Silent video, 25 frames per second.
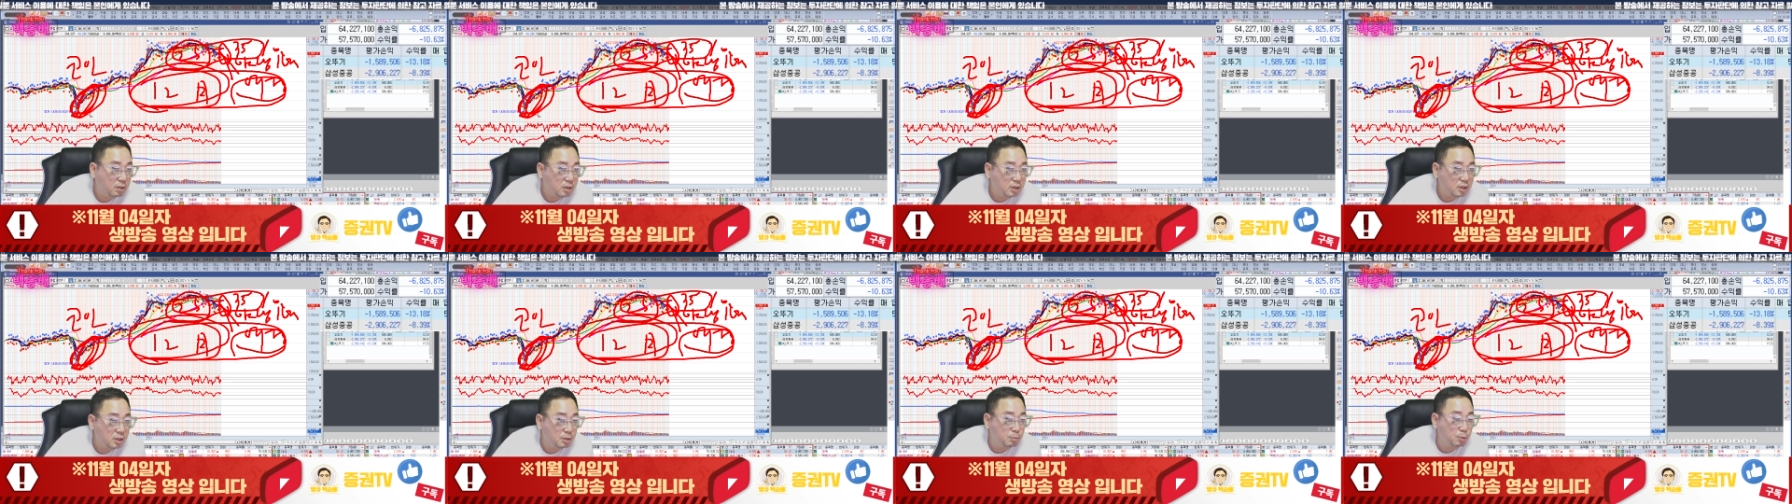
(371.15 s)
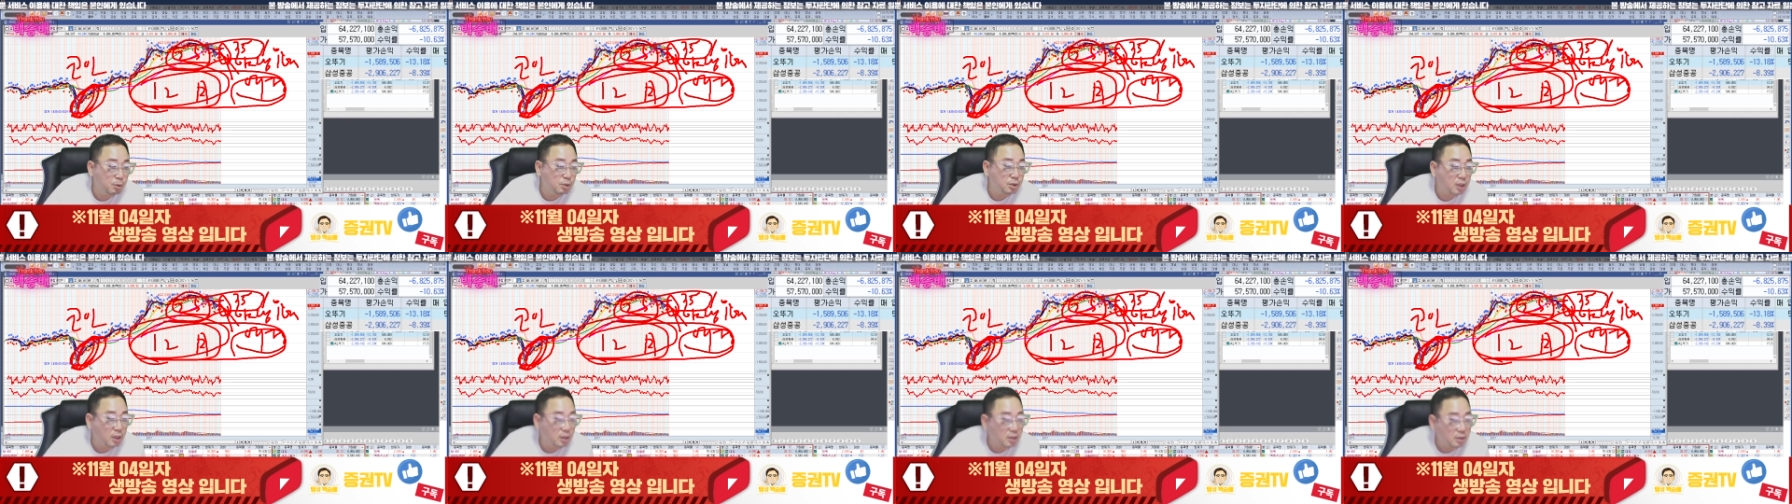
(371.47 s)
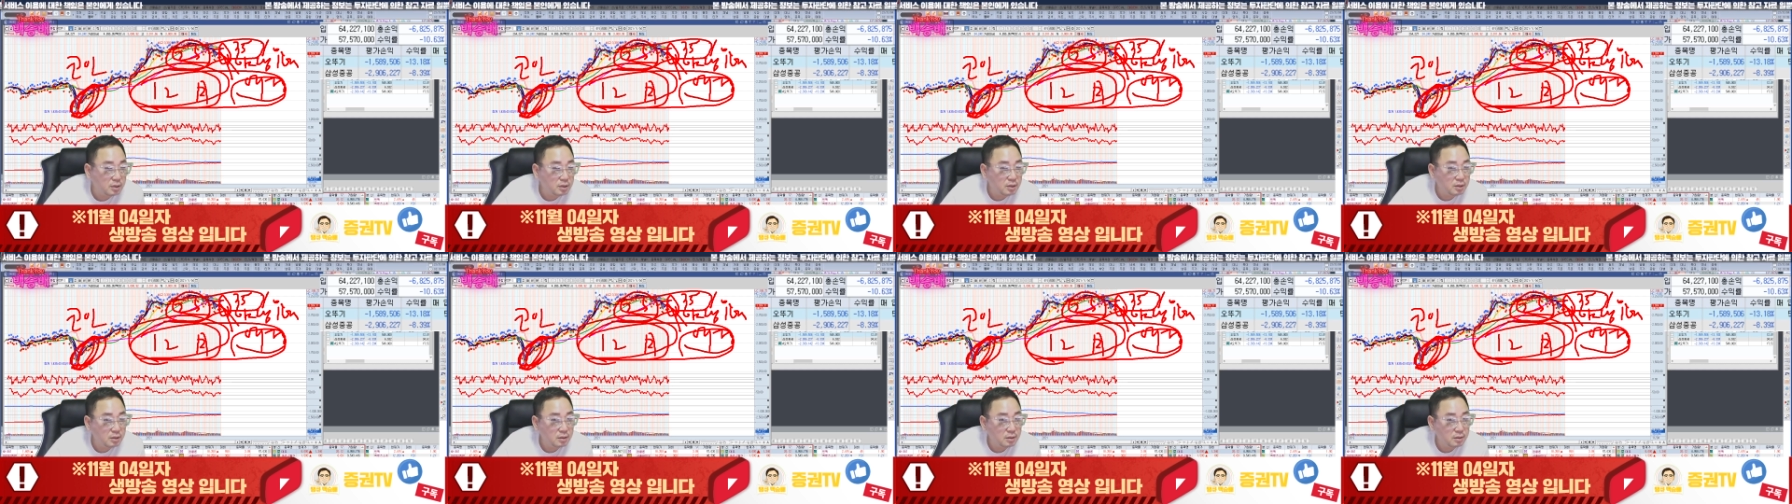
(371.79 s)
이 모양을.
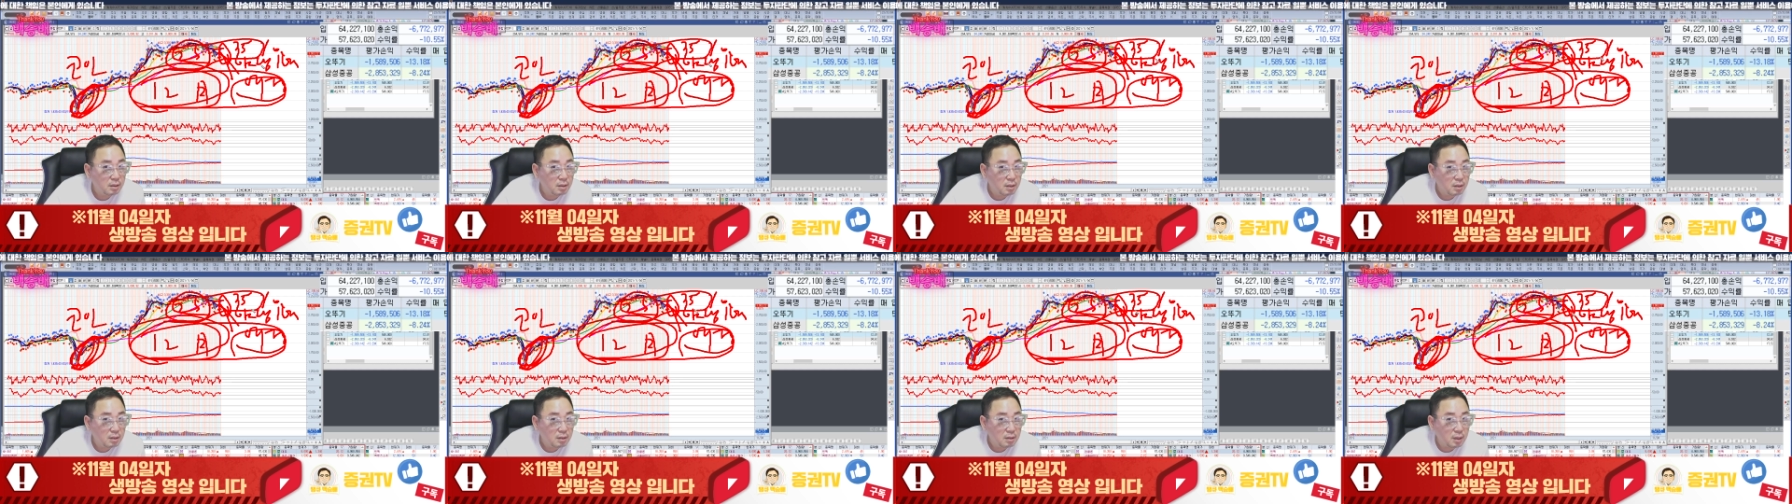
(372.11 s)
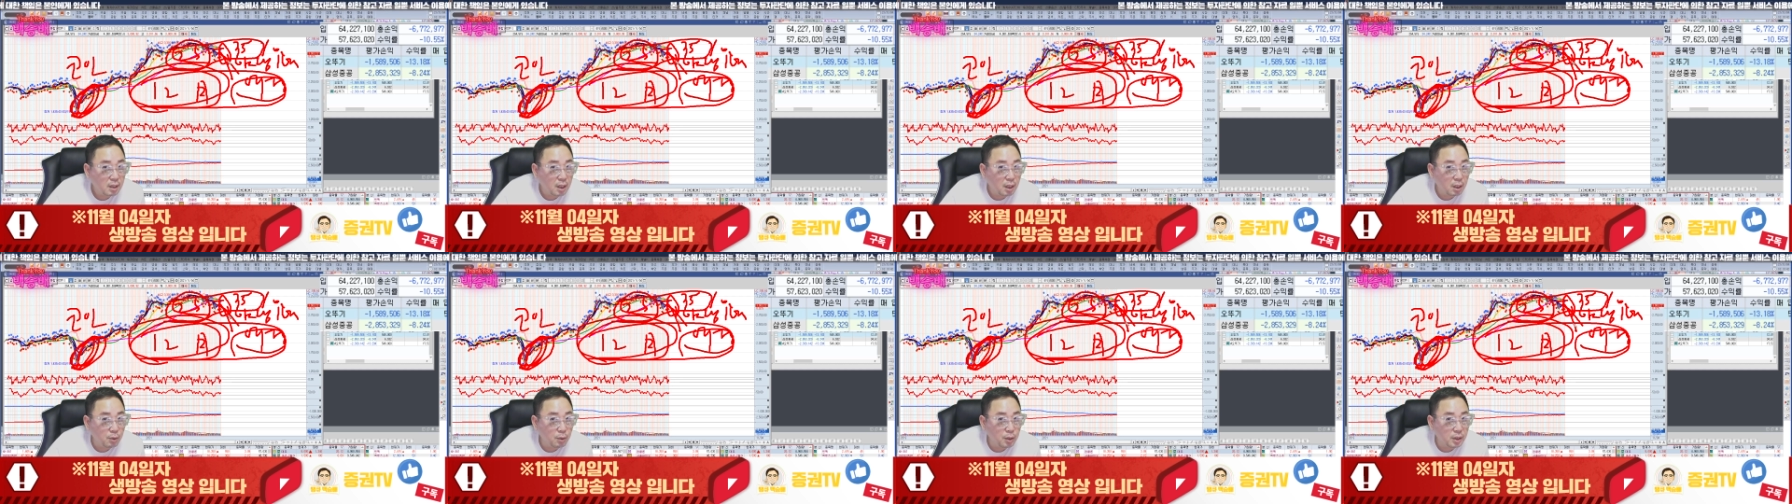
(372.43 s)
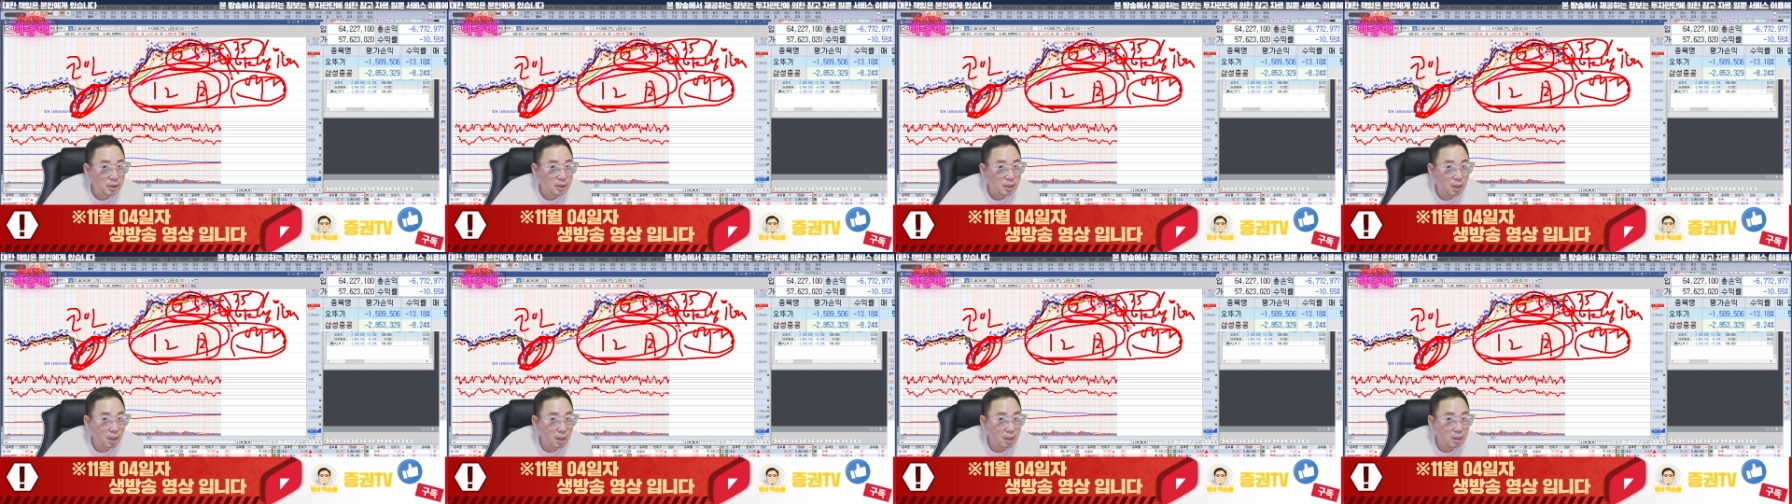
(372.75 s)

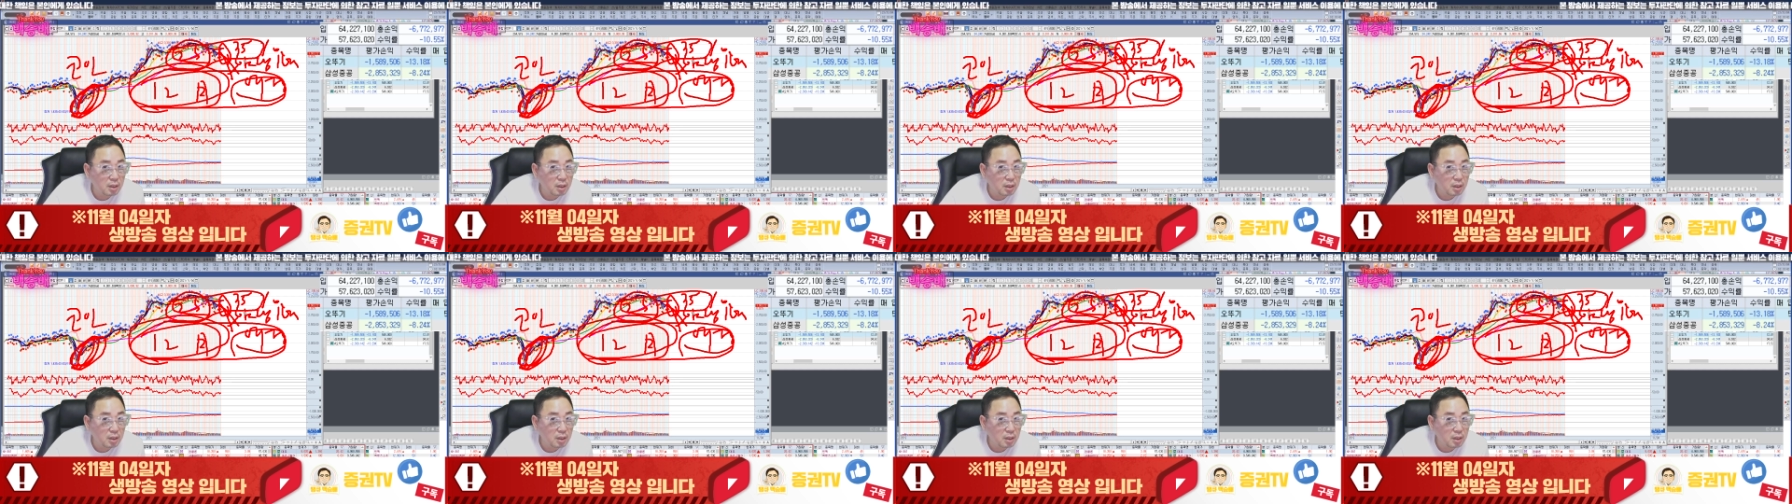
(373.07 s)
내려왔다가